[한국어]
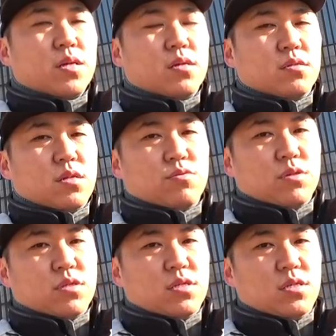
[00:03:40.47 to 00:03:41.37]
그렇다고
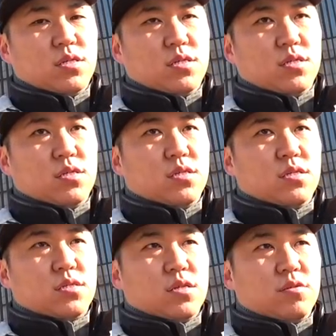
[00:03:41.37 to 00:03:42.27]
해서
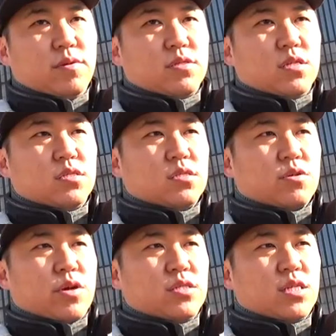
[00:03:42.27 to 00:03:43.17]
이 1200GS가
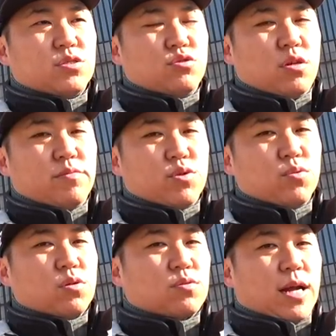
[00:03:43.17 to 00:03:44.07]
굉장히 수납이
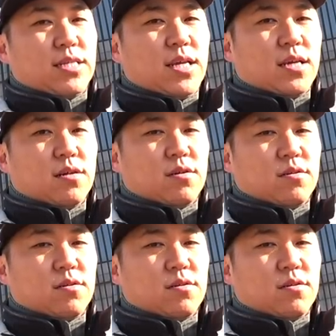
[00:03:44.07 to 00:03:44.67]
좋은 것도 아니에요.